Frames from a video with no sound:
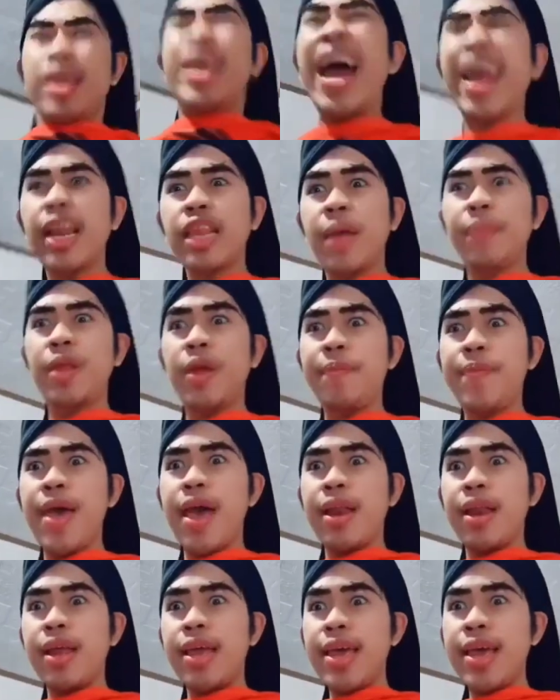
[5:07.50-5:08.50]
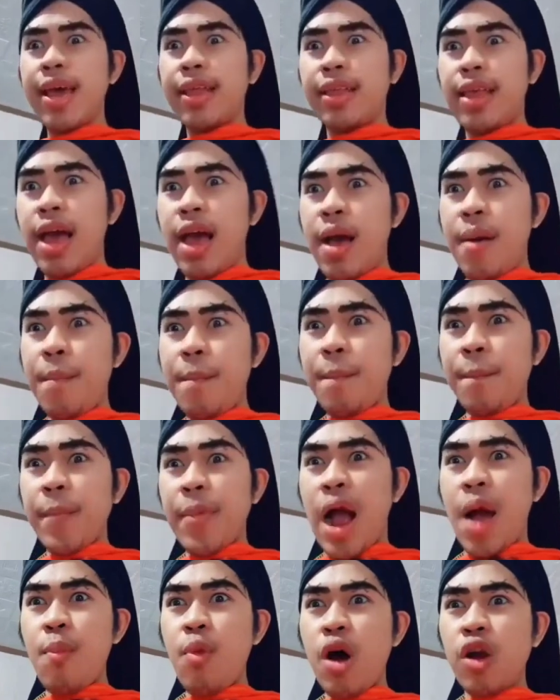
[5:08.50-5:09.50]
nggak ada tapi tapian ingat ya
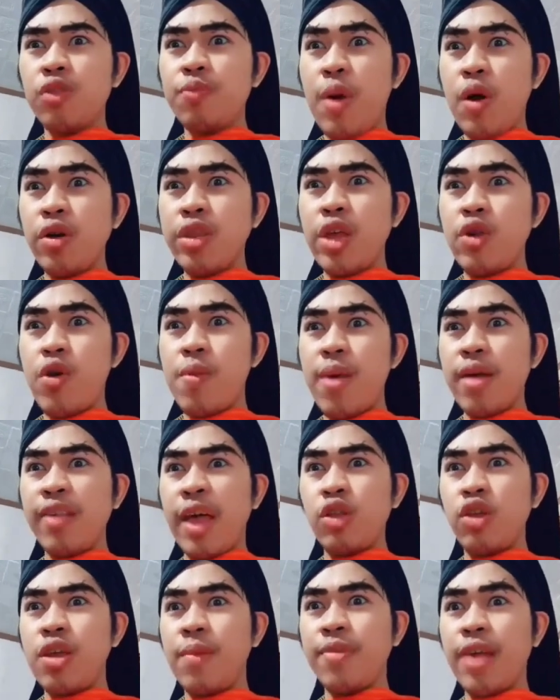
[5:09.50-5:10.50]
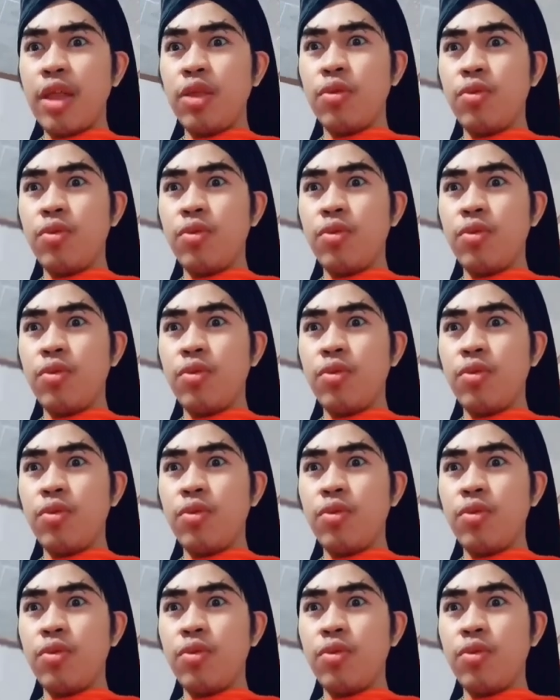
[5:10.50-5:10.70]
kamu harus bangun jam 12 atau jam